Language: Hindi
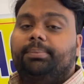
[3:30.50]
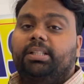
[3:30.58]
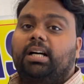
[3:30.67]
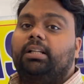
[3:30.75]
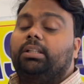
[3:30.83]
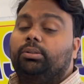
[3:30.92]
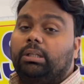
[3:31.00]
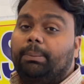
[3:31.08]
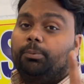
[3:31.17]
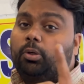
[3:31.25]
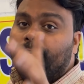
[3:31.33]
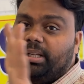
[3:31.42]
अब दिखाता हूँ
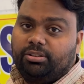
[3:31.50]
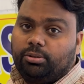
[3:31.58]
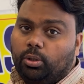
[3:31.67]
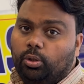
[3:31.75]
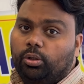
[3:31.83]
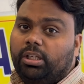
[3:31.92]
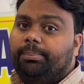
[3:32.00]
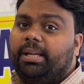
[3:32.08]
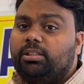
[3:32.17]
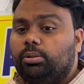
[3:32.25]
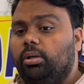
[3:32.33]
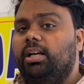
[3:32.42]
आपको मेस्ट्रो कि
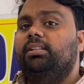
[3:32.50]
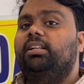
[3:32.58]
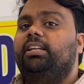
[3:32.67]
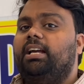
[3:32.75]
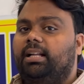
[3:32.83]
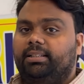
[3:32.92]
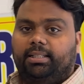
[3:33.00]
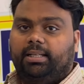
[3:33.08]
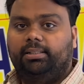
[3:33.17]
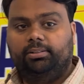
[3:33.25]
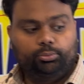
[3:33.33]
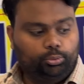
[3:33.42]
मेस्ट्रो के अंदर क्या आता
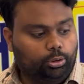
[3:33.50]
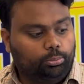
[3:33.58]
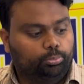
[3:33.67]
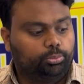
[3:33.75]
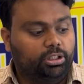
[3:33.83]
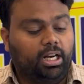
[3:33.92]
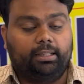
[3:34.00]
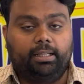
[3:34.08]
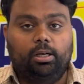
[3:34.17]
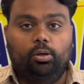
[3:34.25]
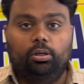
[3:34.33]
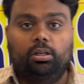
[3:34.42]
है जो चिल्लाते
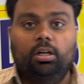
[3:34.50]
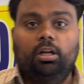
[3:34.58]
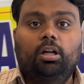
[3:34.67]
ना लोग